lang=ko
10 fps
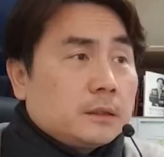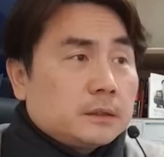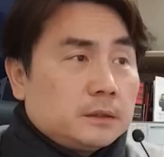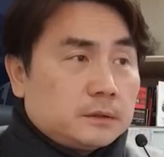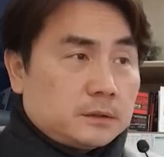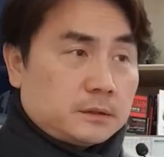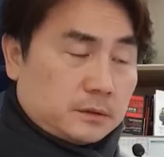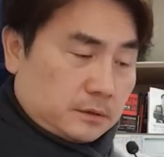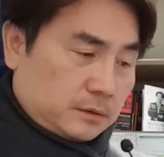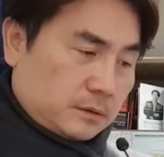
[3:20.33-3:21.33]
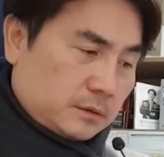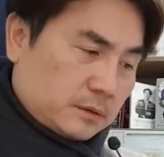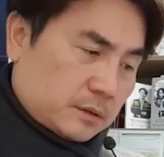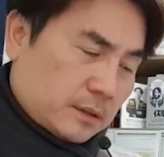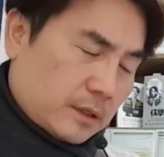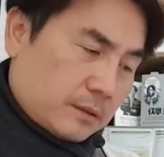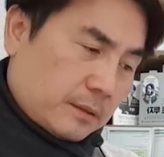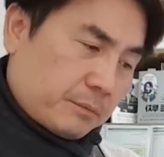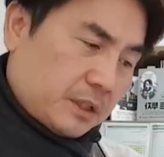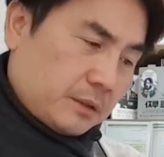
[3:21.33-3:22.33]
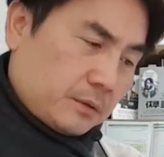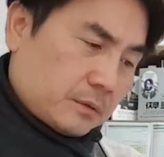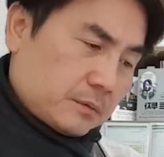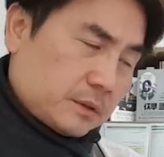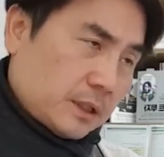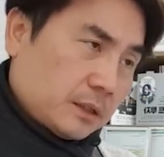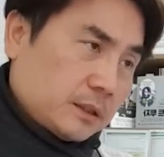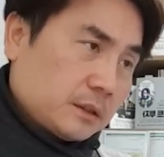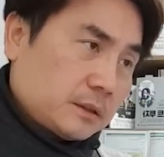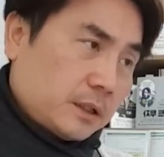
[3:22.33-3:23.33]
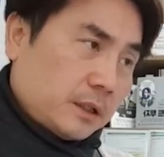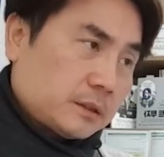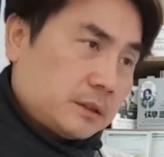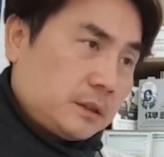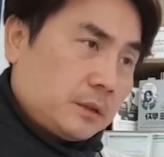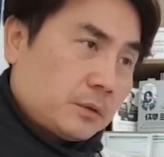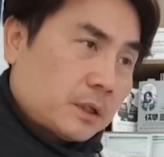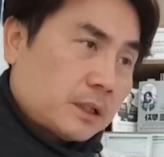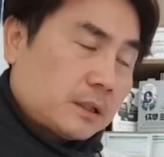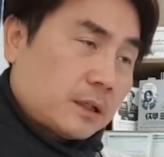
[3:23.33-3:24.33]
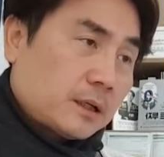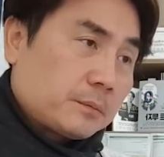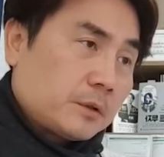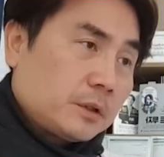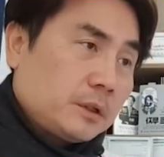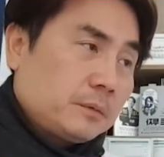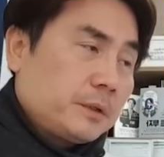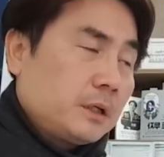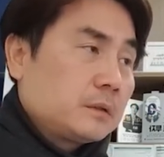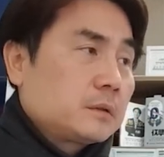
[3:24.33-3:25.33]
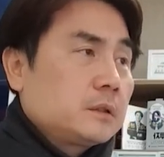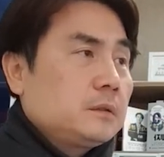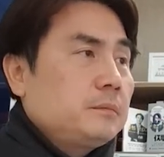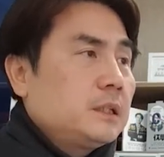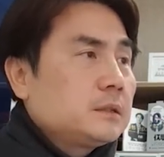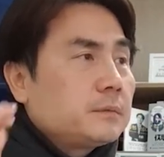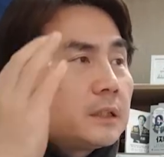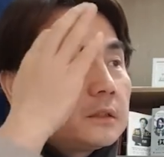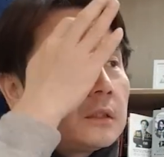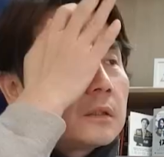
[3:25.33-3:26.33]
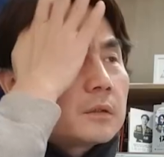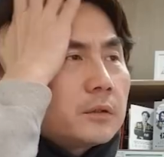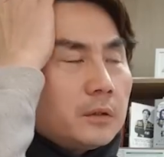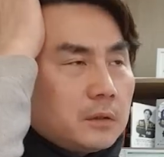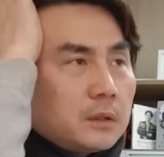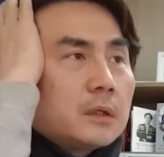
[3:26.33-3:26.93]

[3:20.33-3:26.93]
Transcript: 그, 그 한마디로 상장사의 씨이오가 됐다 뭐 이러면 그런 말씀 하시더라고요.